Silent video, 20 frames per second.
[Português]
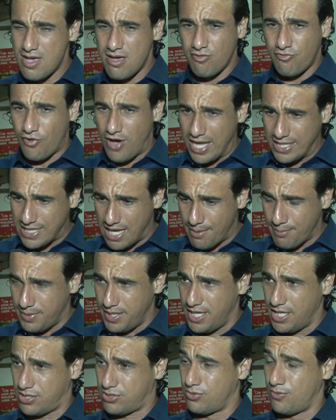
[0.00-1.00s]

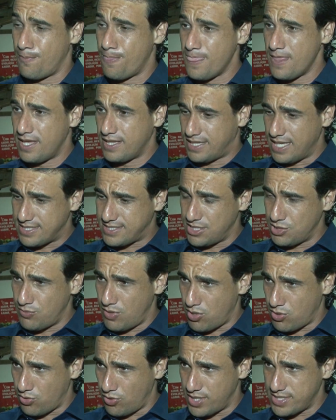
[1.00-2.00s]
Fardamento tem sido
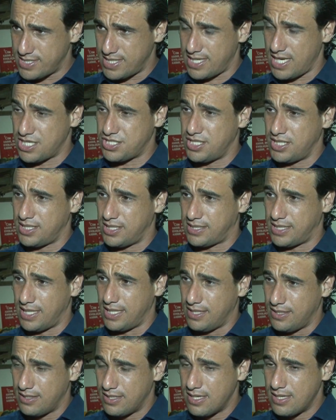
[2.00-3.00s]
uma coisa que a gente
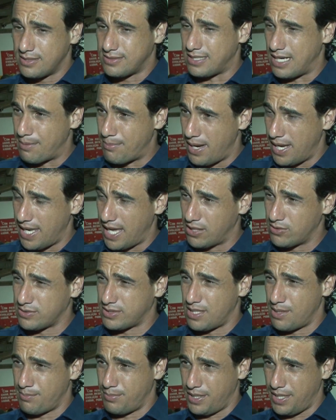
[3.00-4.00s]
tem trabalhado
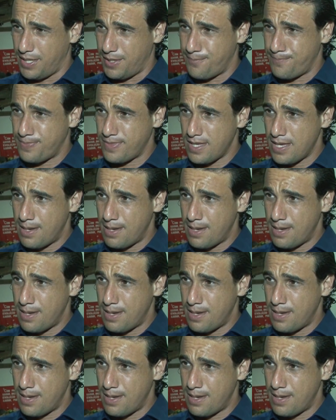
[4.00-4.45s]
também